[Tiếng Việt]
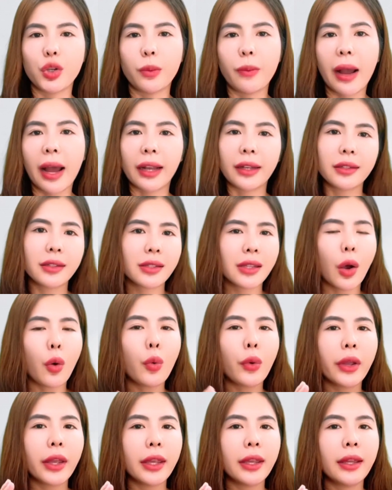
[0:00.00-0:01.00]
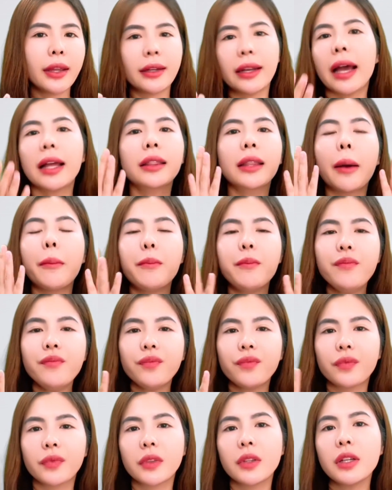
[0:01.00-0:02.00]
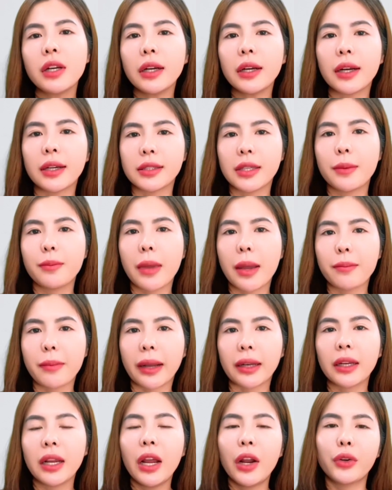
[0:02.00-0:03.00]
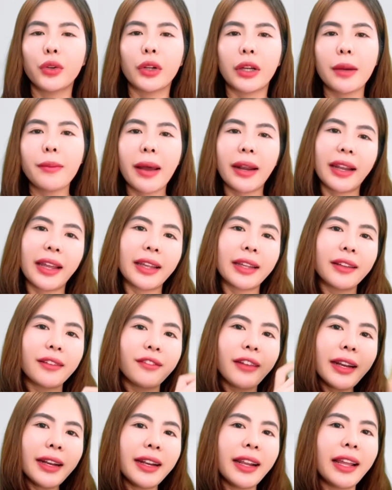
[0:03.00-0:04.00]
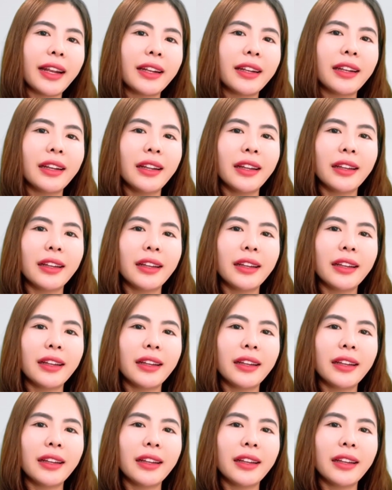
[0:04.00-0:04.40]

nhiều bạn sau khi đã thấm nước ở trên bề mặt rồi các bạn lại vắt lên